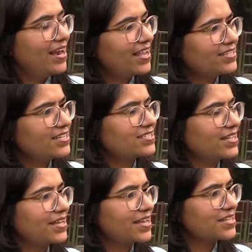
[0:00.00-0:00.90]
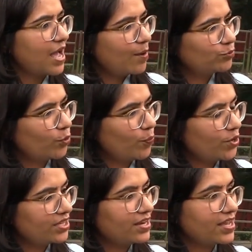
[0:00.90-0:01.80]
लेकिन जिस तरीके से अब तो
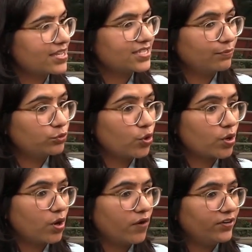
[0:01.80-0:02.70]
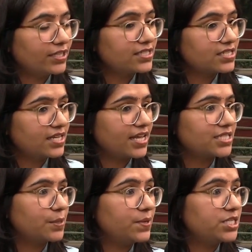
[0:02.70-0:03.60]
पूरी तरीके से अब तो कॉन्फिडेंस जिस तरीके
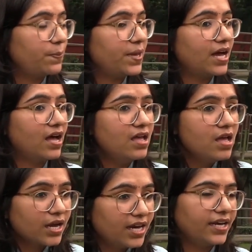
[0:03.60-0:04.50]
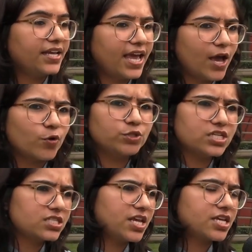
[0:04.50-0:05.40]
से बीजेपी का घट गया है और
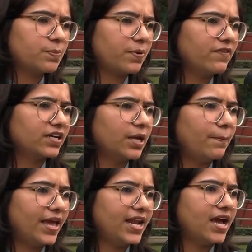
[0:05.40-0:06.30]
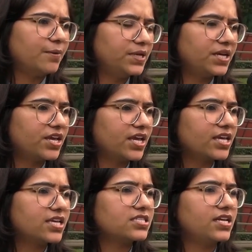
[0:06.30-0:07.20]
जिस तरीके से प्रवक्ता पहले आप देखेंगे कि
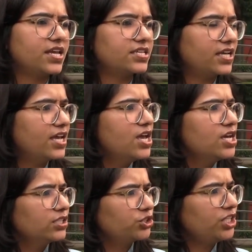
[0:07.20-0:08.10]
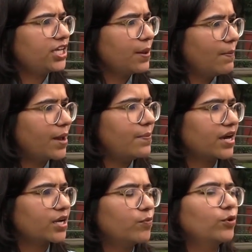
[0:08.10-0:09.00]
किस तरीके से चीखे मार मार
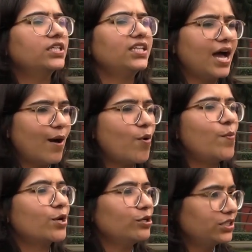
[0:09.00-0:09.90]
कर बोलते थे अब वो बिल्कुल